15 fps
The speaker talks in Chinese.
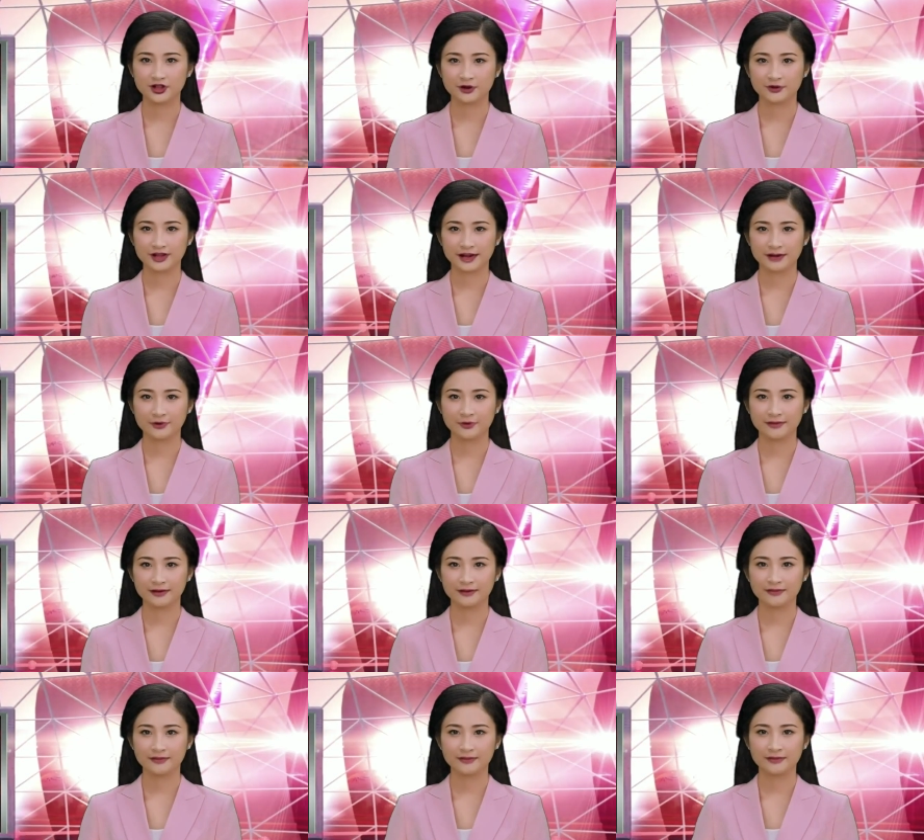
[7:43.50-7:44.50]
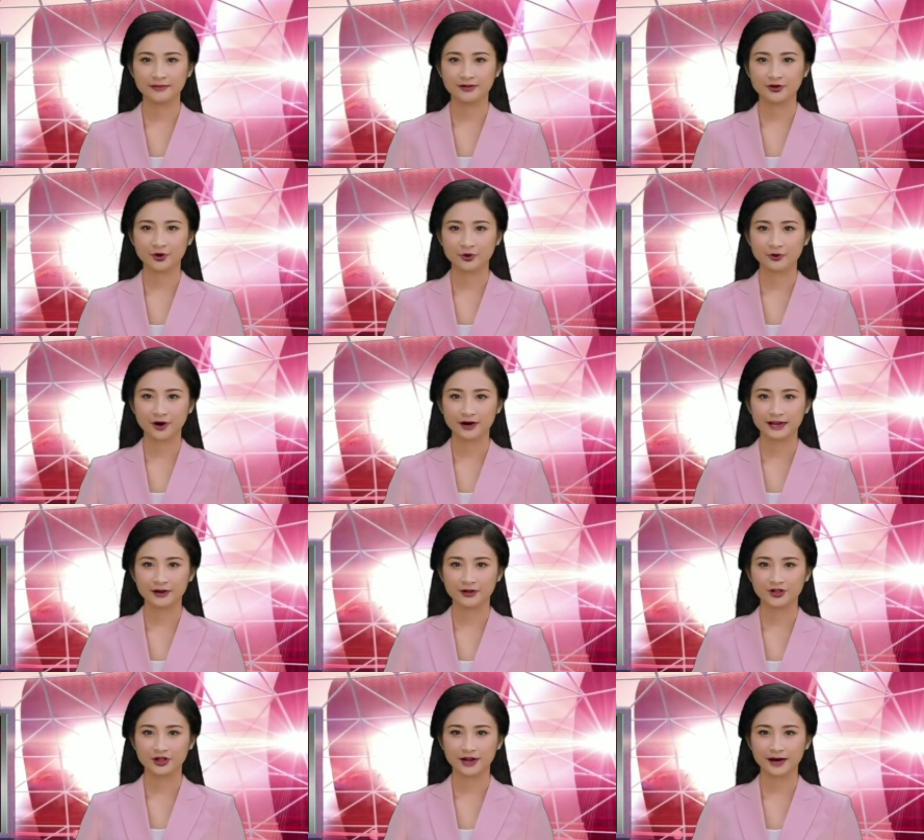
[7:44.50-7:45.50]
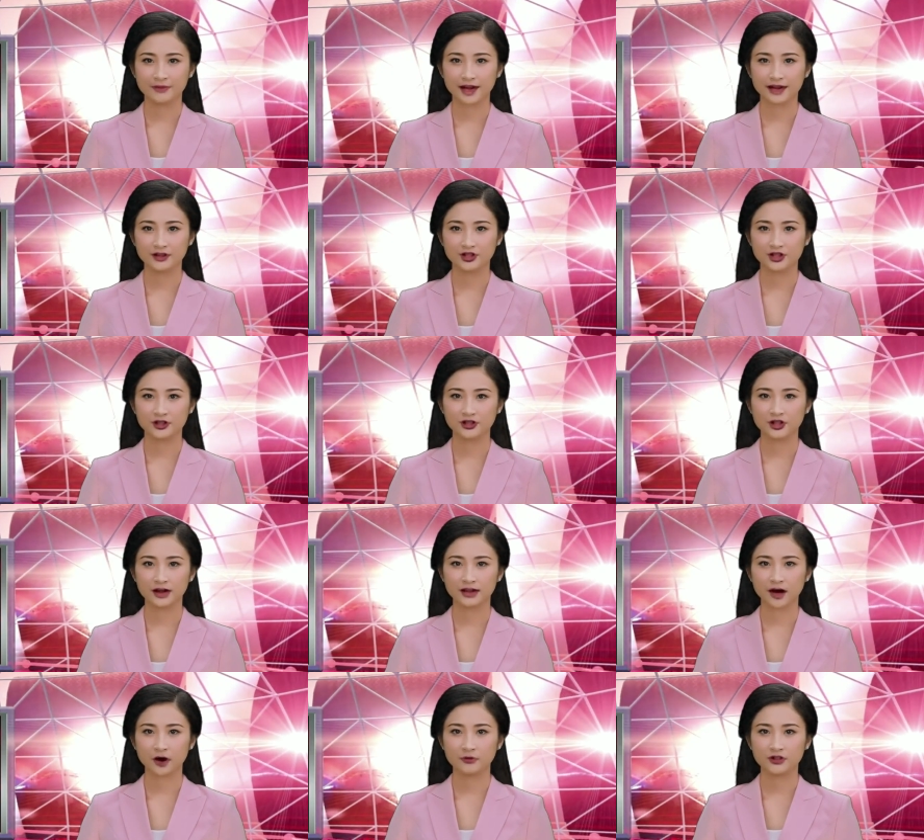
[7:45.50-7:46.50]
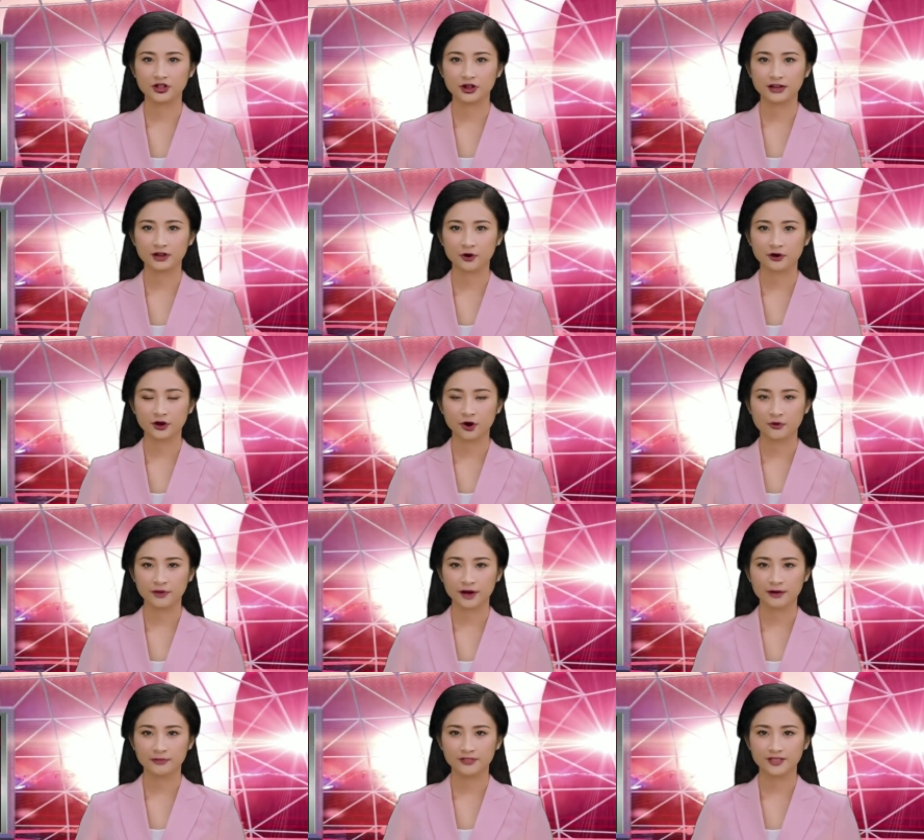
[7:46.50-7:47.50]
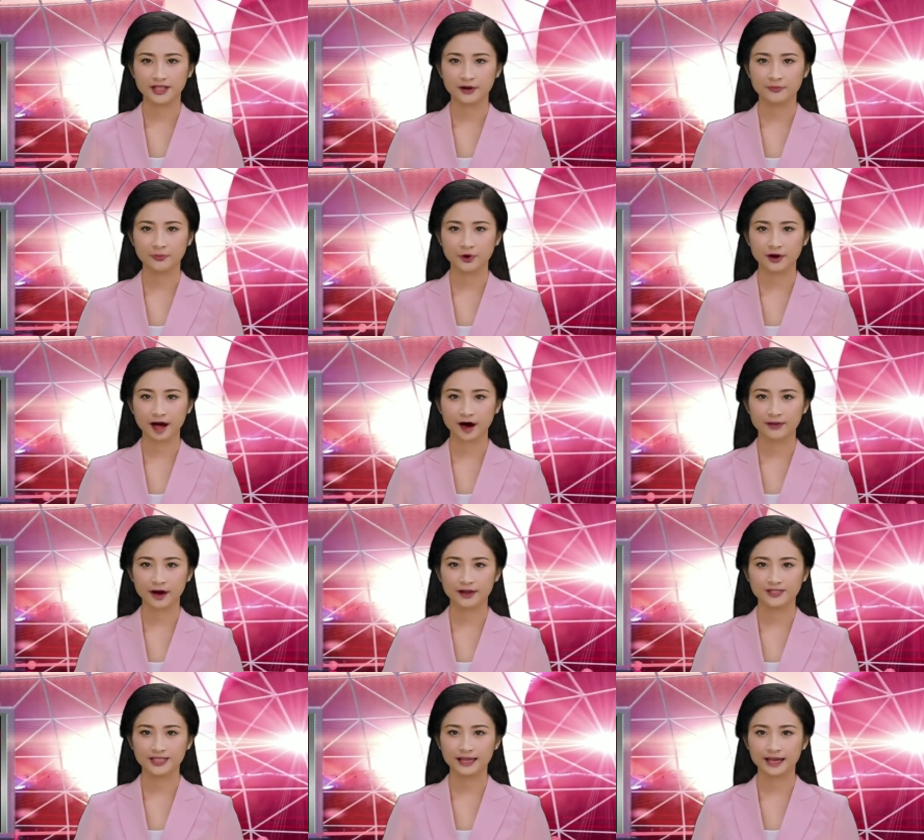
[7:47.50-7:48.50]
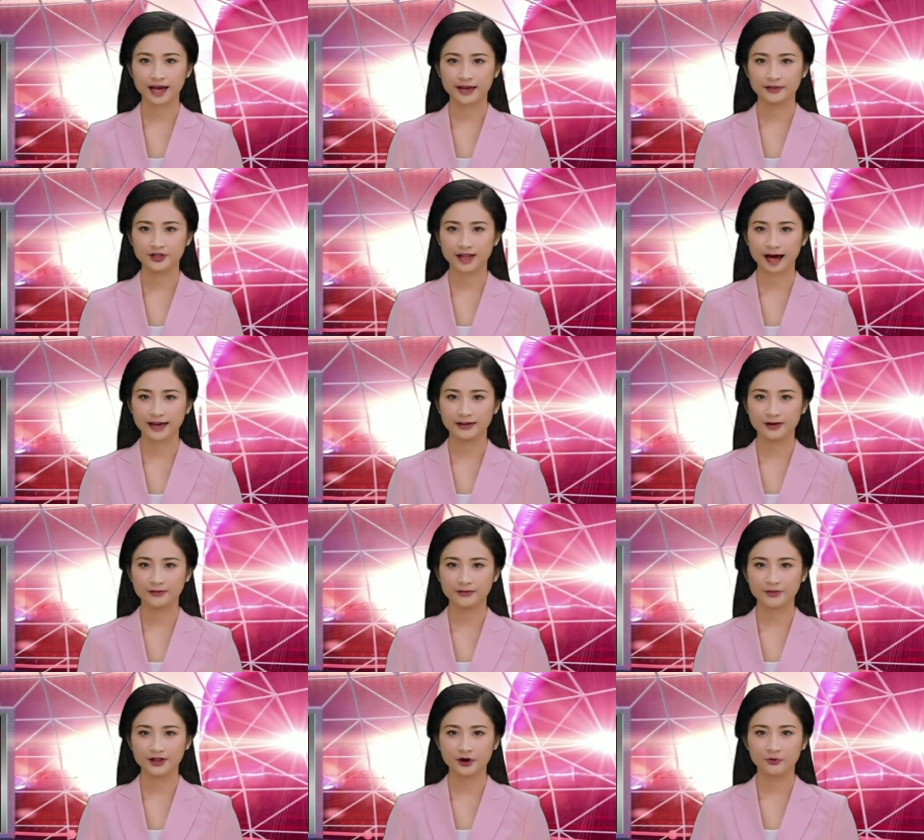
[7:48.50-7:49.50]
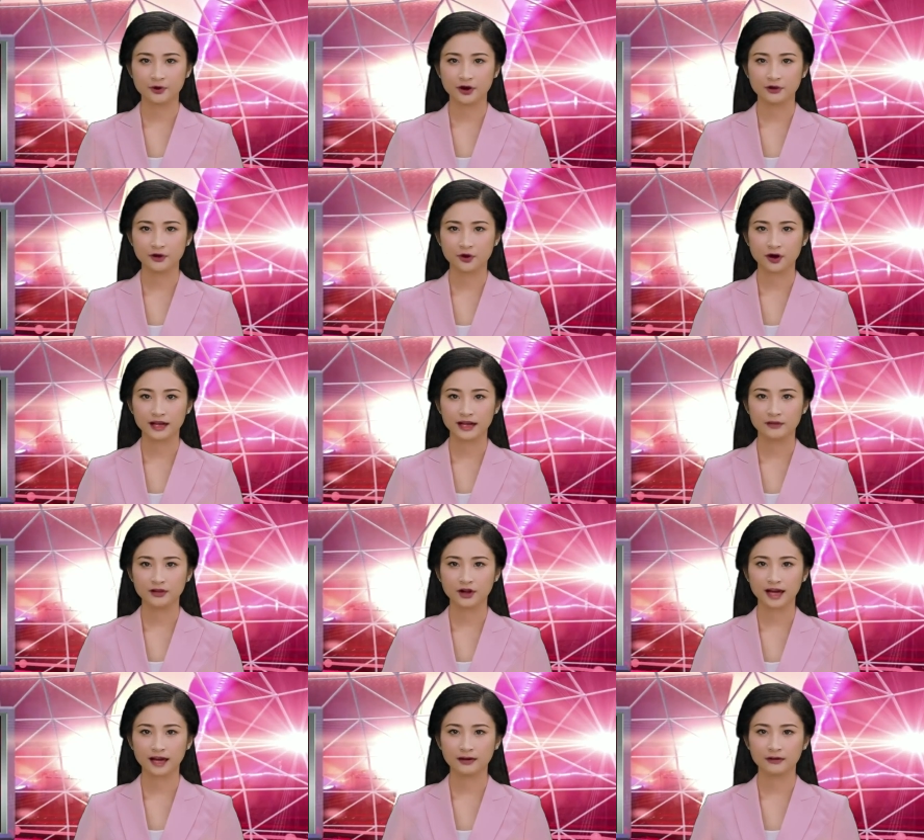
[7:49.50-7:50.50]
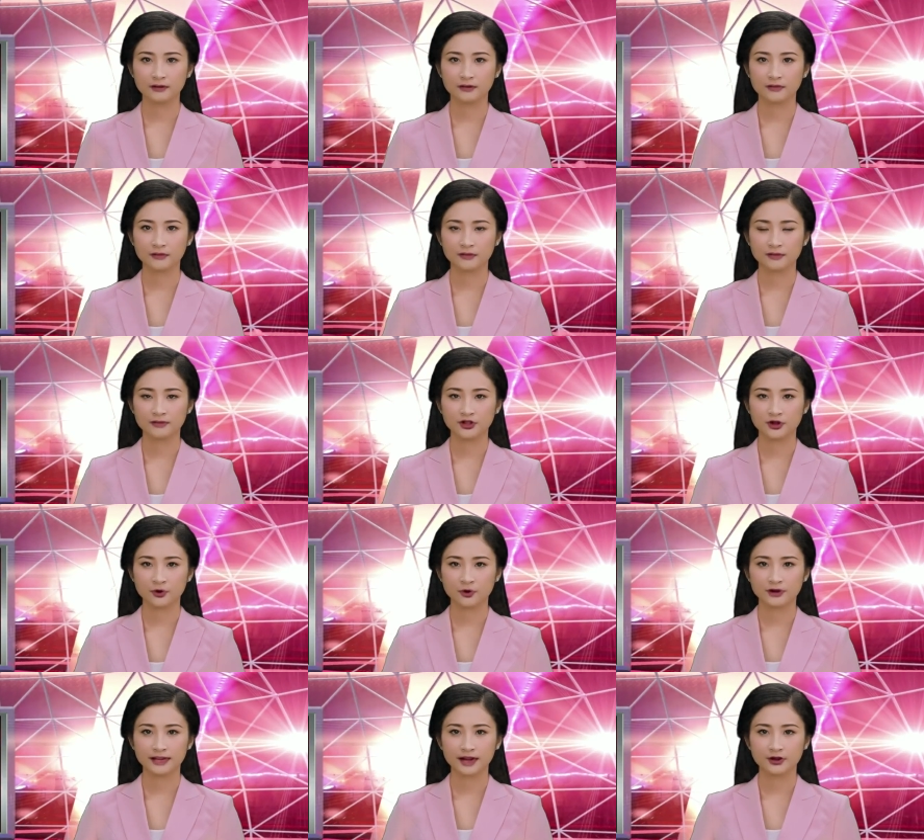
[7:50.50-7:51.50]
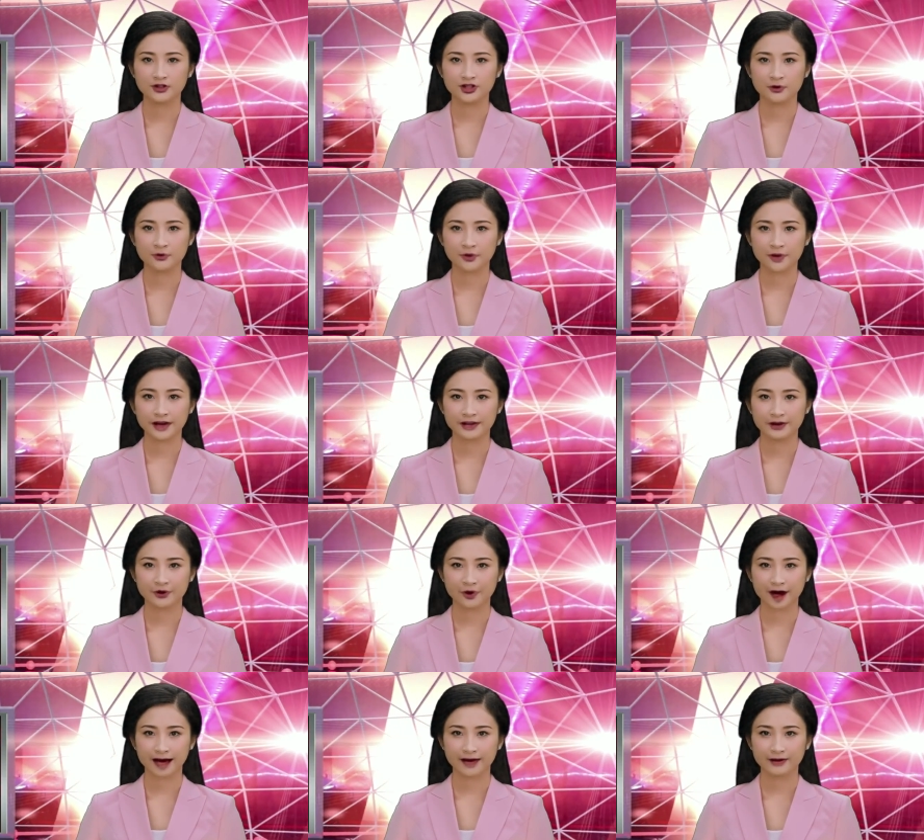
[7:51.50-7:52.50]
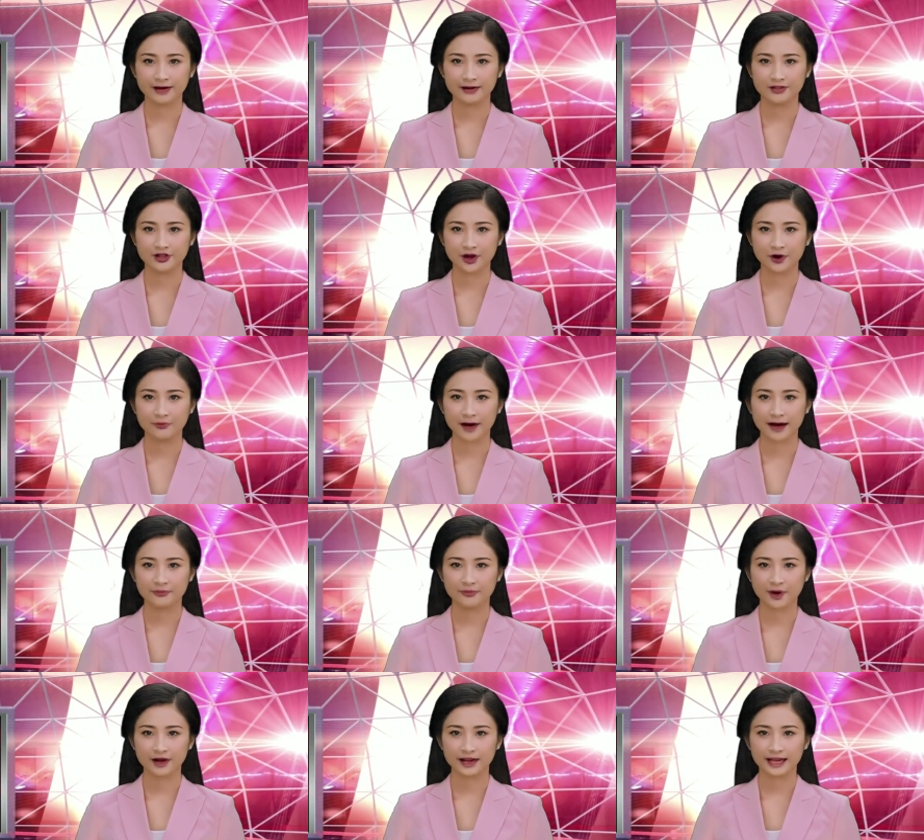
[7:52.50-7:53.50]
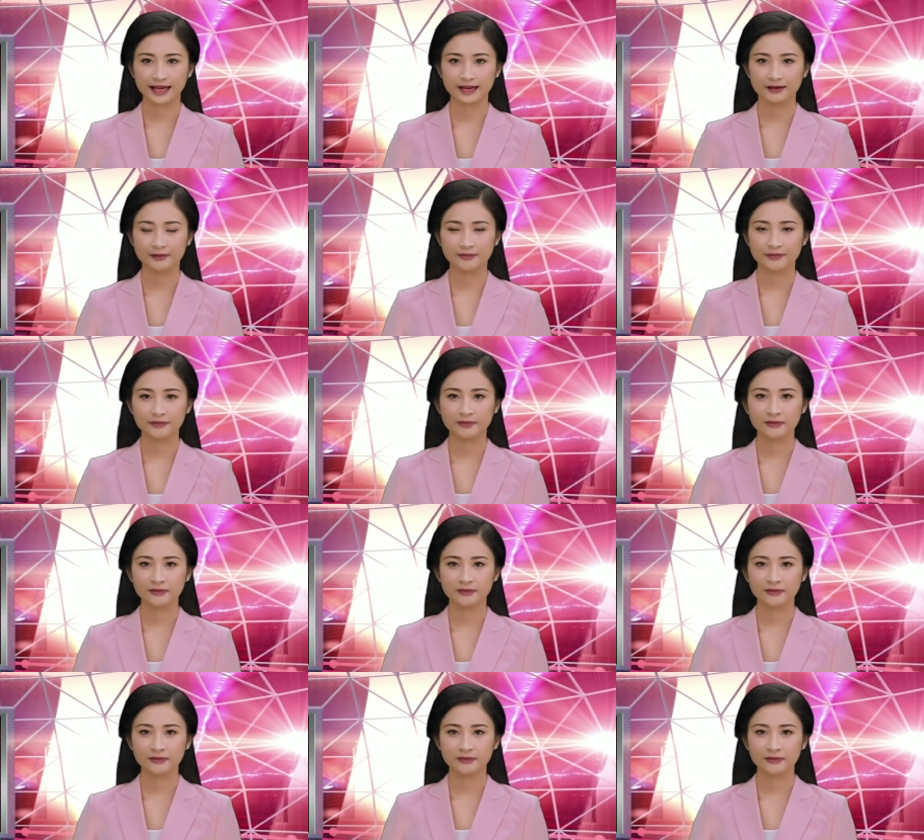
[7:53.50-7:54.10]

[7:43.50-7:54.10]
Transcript: 视频。如果您觉得本时事通讯有用，请不要忘记点赞、评论和订阅。祝您生活愉快，充满活力！